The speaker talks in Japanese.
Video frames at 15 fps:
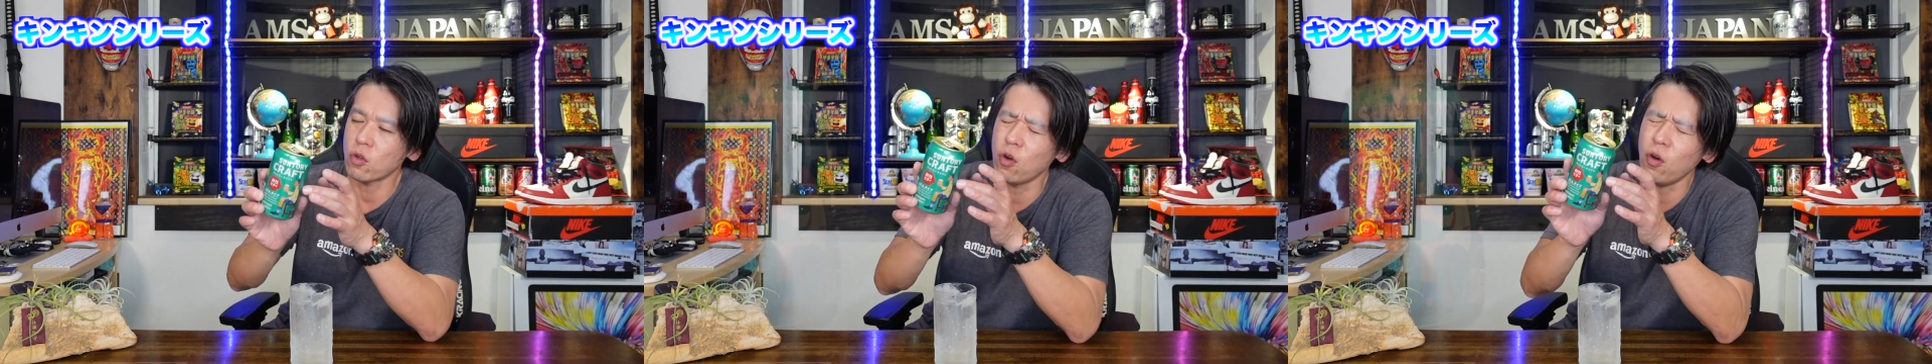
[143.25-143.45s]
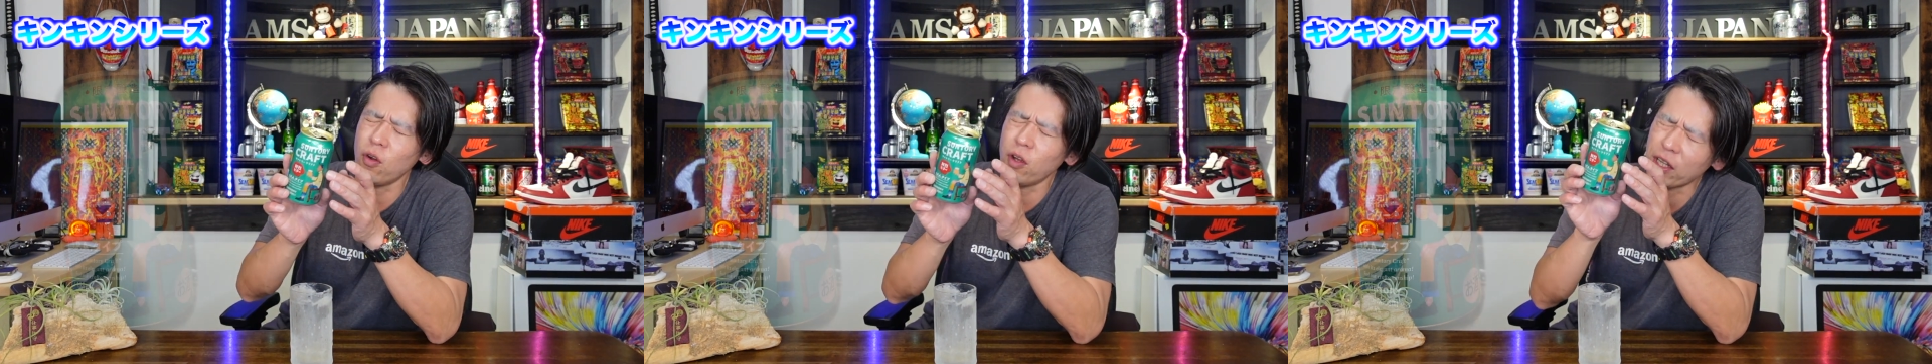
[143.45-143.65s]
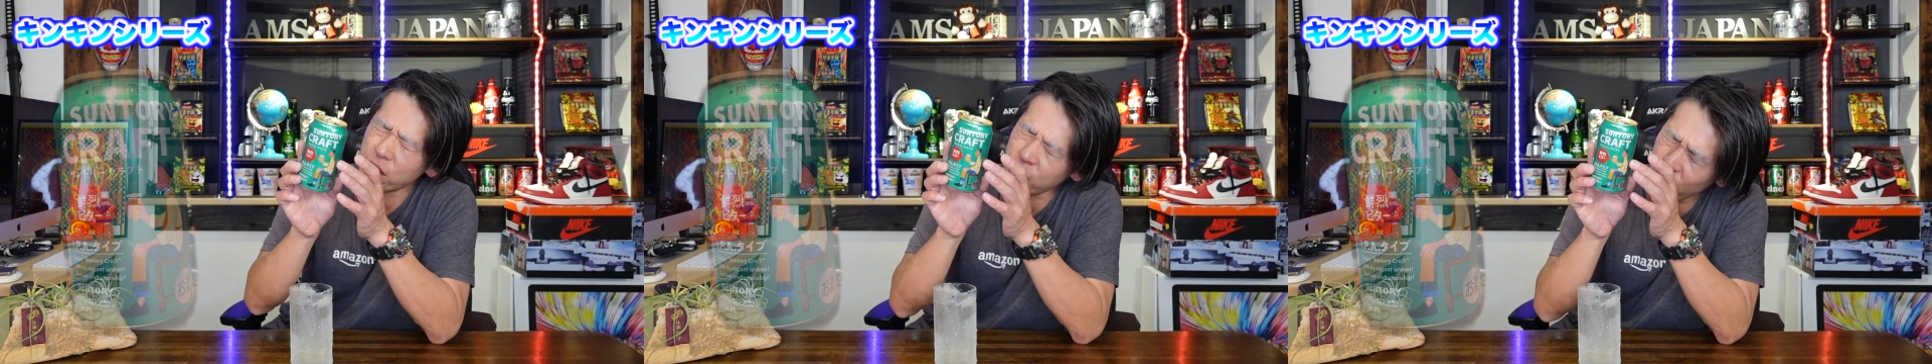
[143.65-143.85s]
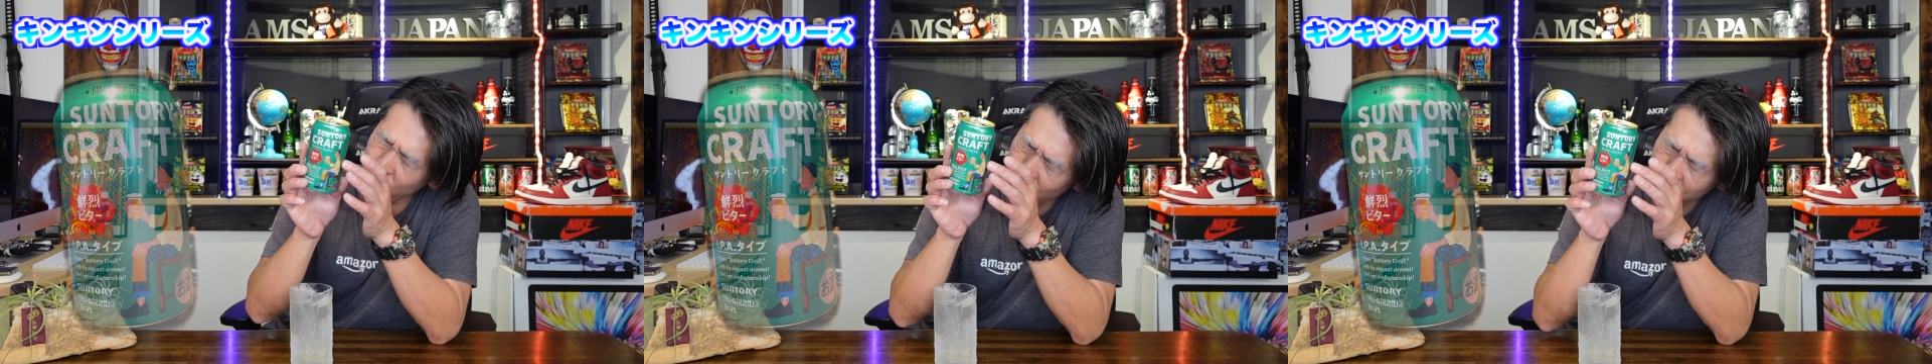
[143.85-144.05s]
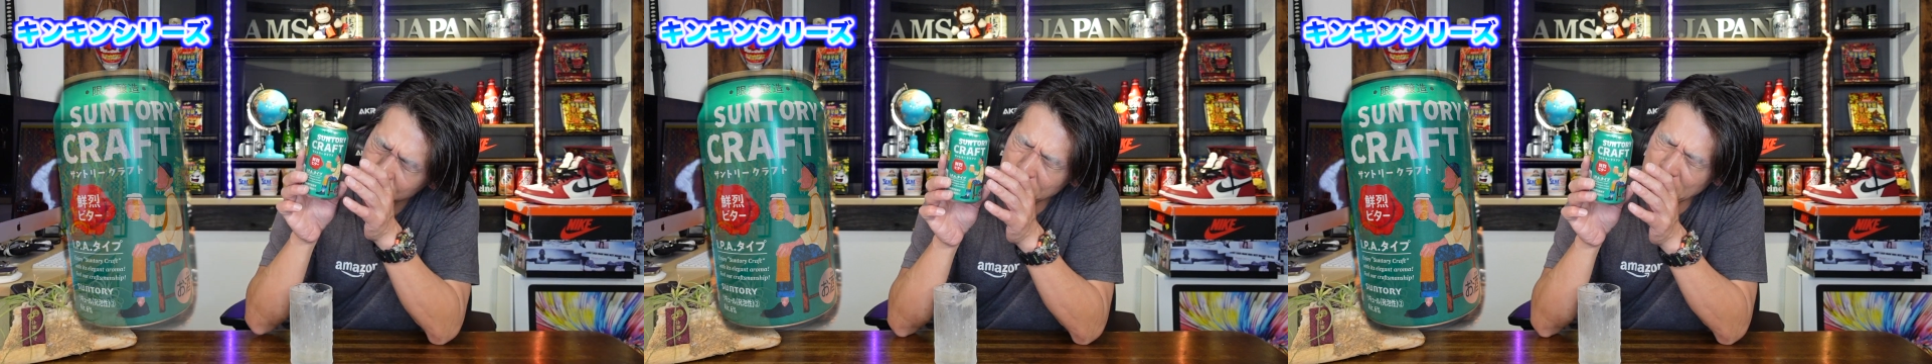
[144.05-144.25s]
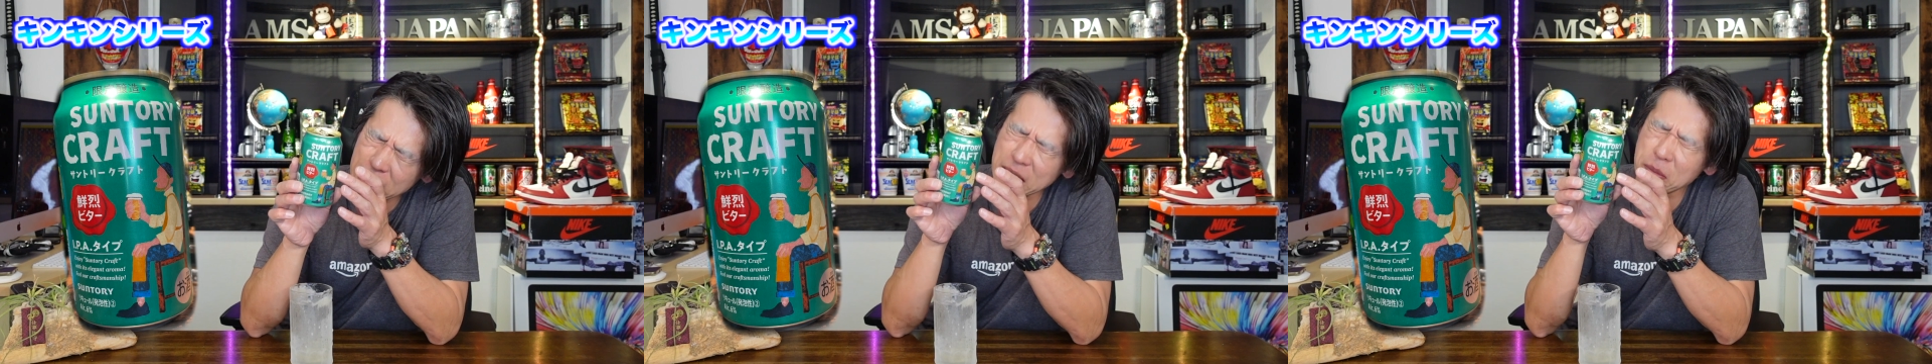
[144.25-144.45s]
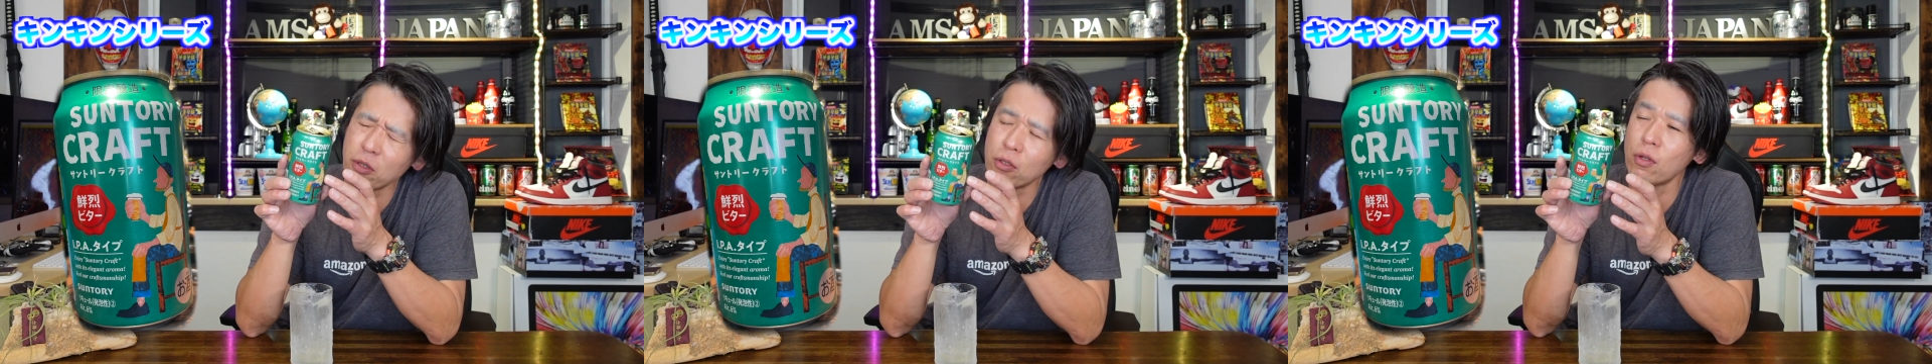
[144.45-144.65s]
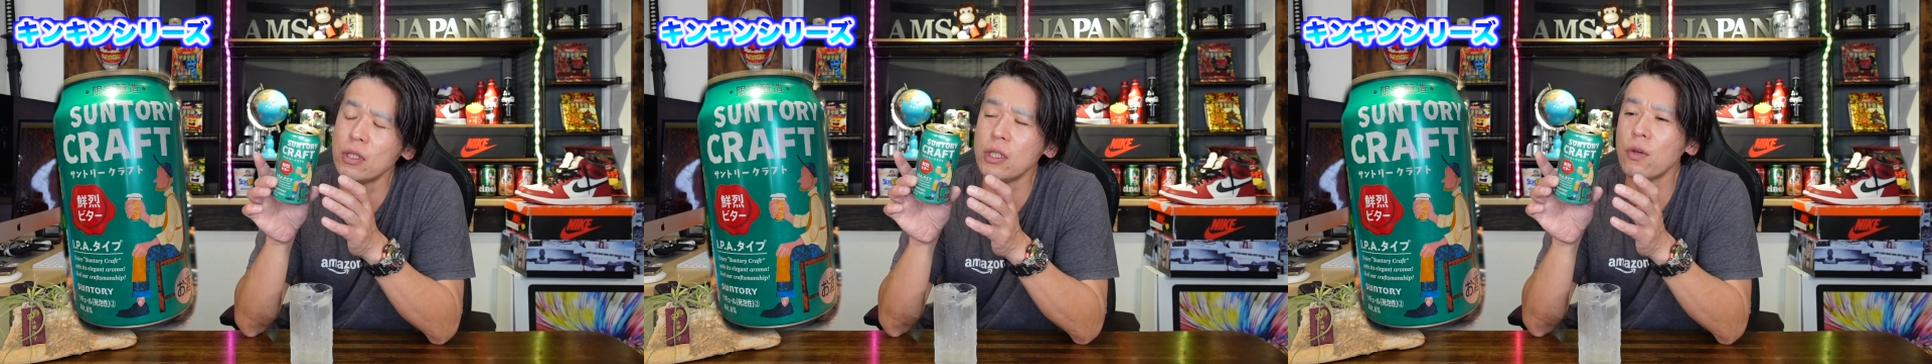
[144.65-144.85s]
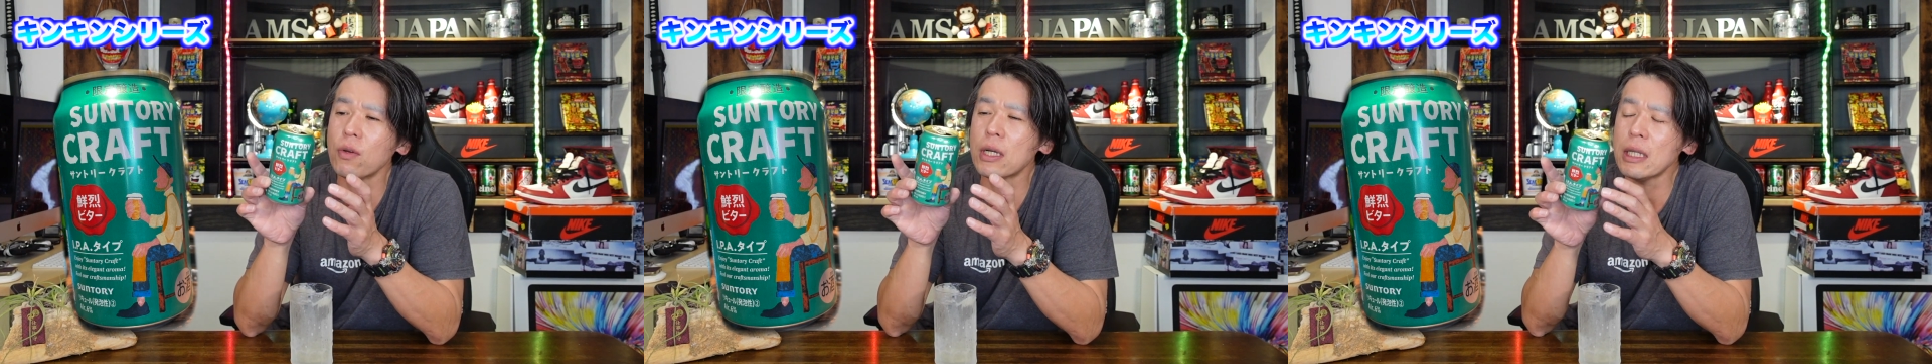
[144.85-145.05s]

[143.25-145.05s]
これ今日のやつも飲んでよ